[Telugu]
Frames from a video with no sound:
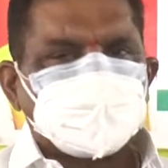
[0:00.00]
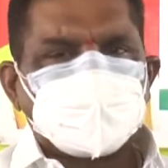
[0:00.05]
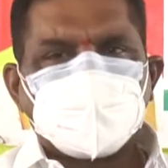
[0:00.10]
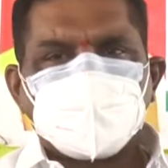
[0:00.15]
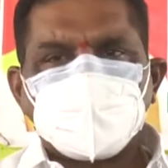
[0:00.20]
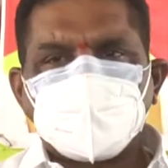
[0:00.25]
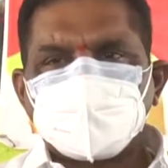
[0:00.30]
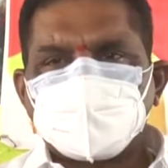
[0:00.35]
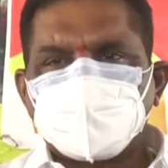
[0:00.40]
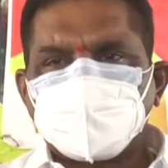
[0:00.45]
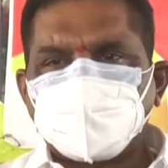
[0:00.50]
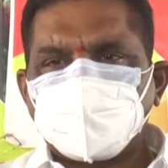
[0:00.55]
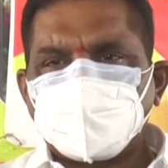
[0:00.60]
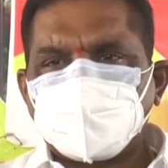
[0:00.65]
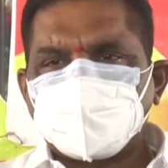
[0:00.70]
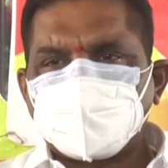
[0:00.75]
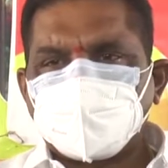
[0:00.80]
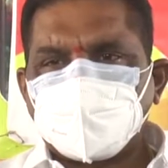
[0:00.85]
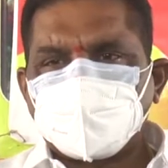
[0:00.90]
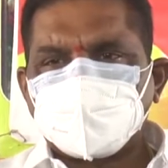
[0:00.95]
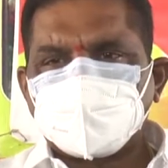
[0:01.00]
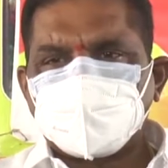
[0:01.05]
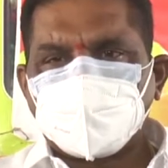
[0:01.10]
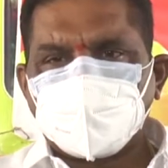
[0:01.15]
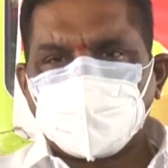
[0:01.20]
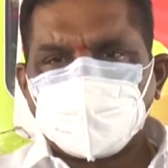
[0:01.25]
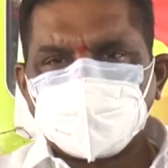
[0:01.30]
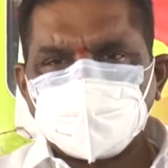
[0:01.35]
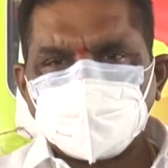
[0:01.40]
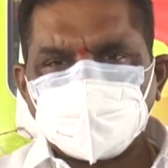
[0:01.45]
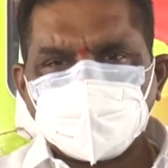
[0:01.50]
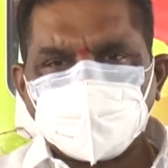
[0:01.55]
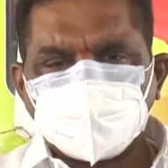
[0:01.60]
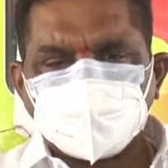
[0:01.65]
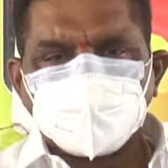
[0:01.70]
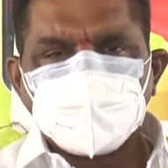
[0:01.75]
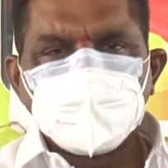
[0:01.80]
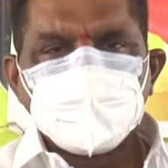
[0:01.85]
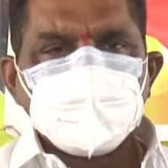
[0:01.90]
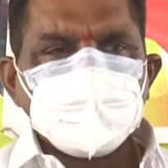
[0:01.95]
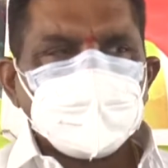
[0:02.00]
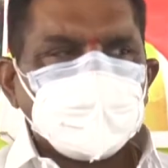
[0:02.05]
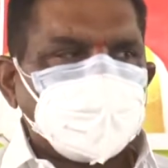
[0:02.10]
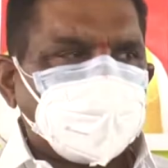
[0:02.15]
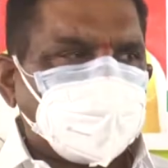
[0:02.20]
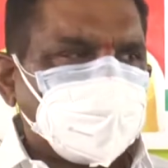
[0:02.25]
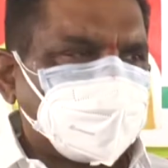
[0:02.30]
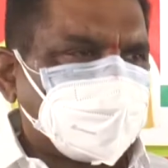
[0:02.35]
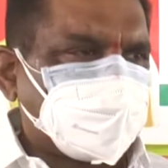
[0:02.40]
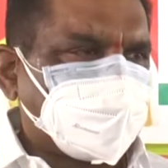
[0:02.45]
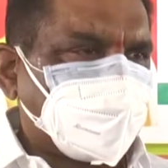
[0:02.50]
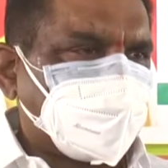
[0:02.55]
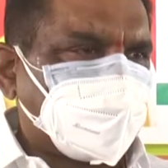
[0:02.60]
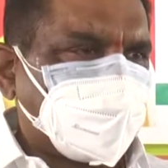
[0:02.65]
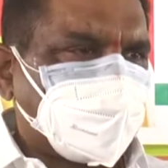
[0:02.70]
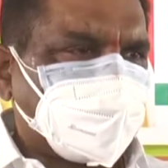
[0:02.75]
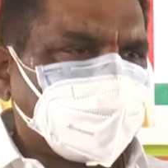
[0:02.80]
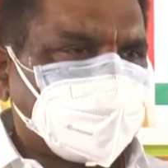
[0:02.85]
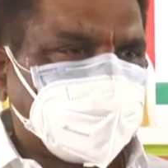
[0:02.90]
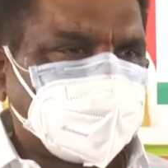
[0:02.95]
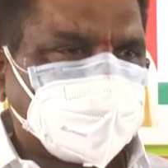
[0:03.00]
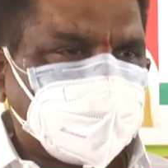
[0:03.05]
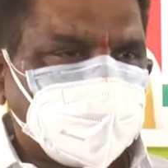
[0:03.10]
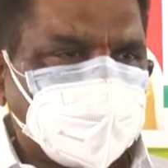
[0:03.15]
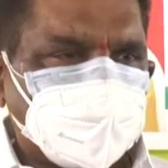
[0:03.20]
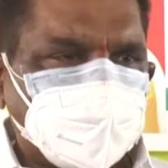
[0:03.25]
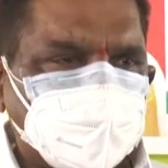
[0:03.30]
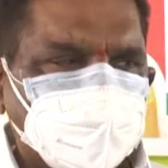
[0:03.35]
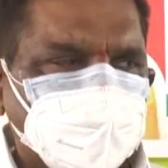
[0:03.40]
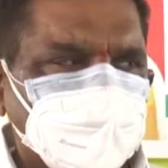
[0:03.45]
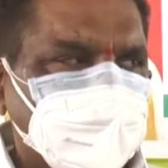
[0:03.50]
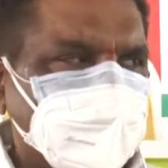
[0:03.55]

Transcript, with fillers: సహకార సంపూర్ణ సహకారం అందిస్తూ ఈ రెండు సెంటర్లు నడపడం జరుగుతూ ఉన్నది